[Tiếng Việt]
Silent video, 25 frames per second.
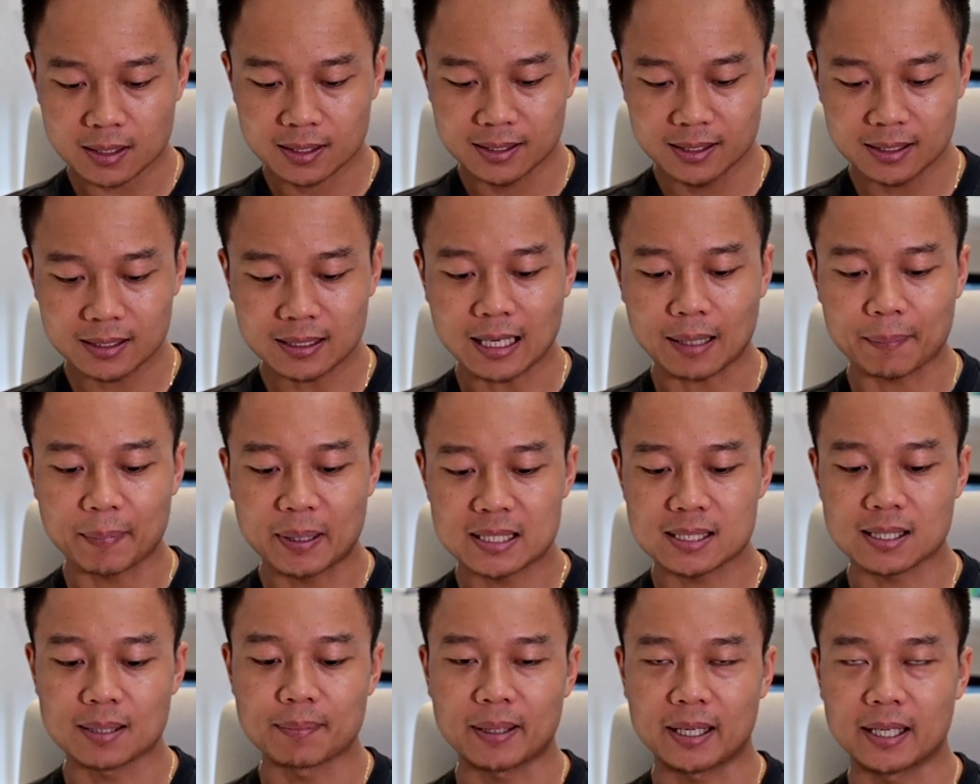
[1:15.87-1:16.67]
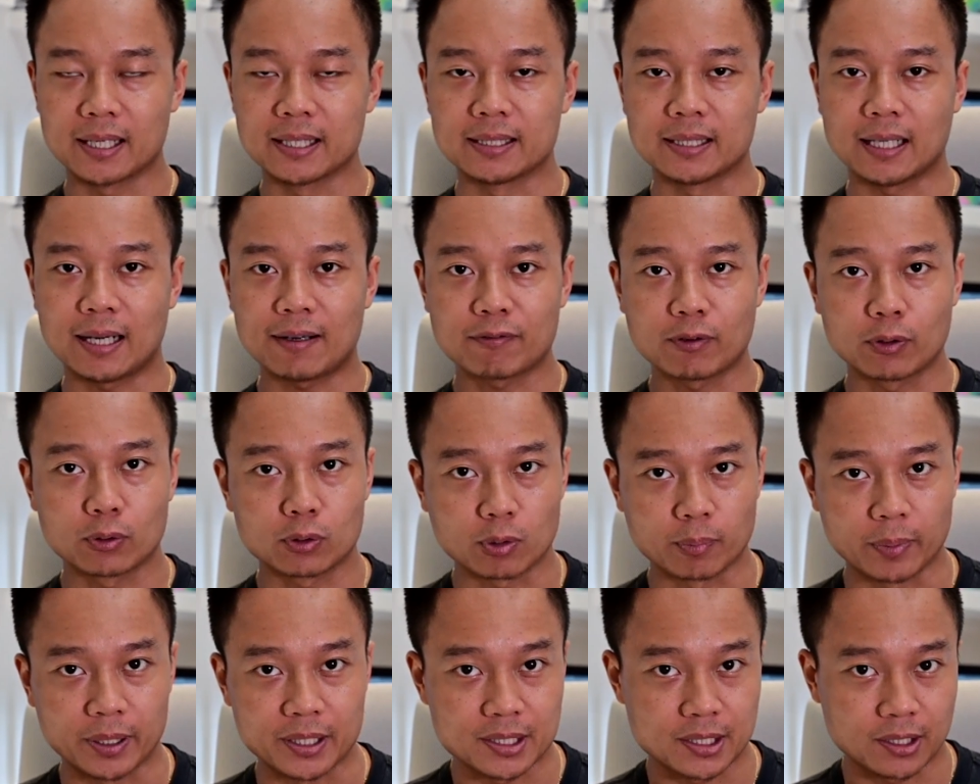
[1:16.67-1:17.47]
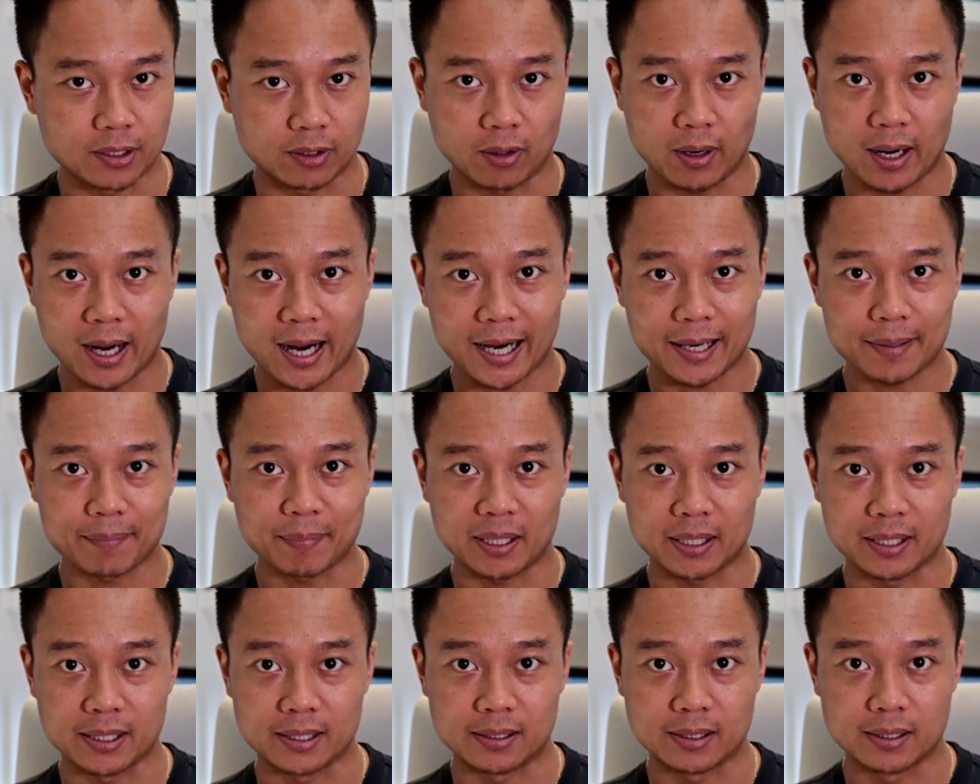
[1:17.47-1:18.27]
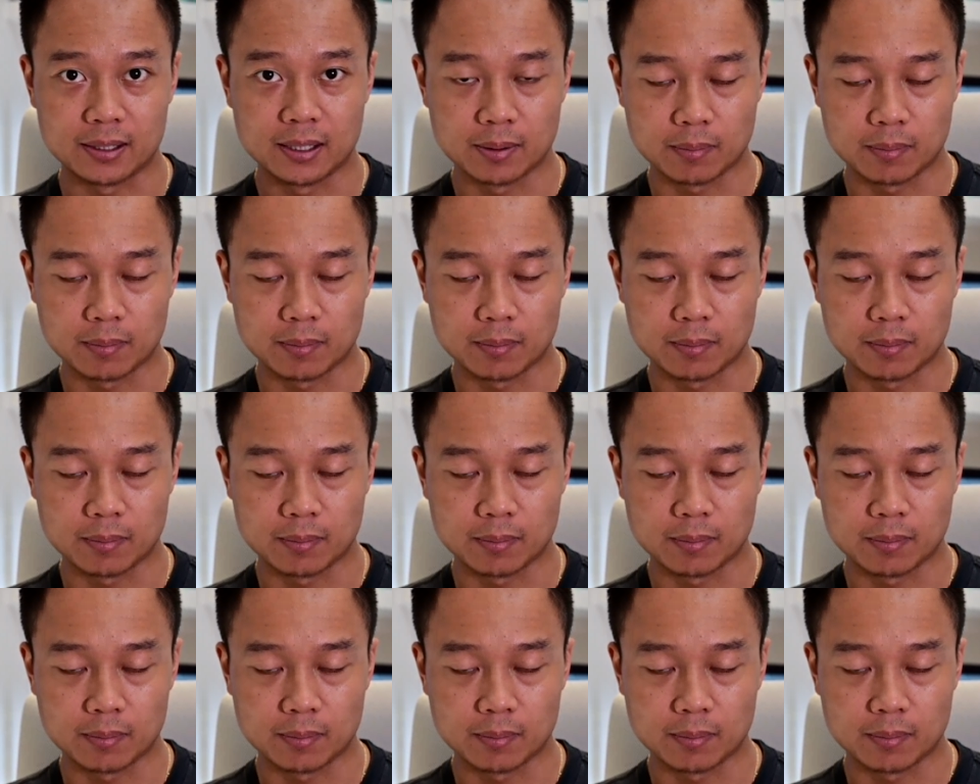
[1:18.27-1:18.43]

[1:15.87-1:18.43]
tức là bây giờ màn hình iPhone của mình chỉ có hai màn hình